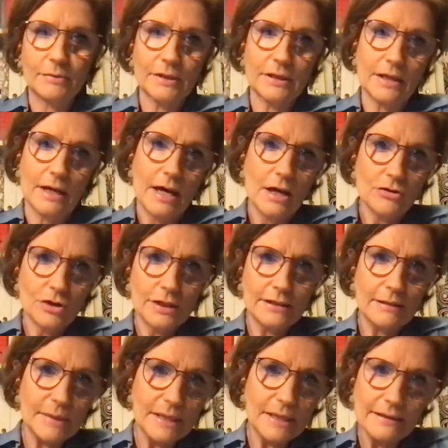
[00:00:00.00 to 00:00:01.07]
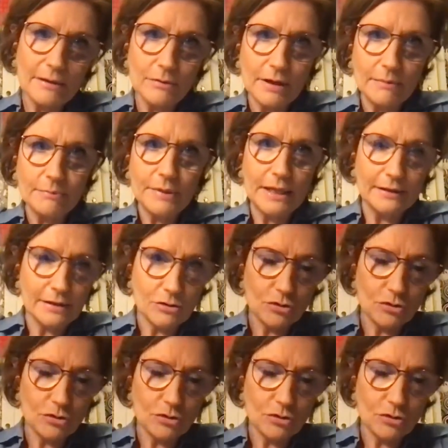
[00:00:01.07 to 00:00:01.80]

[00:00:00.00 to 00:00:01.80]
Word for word: Quindi certamente è un ambiente,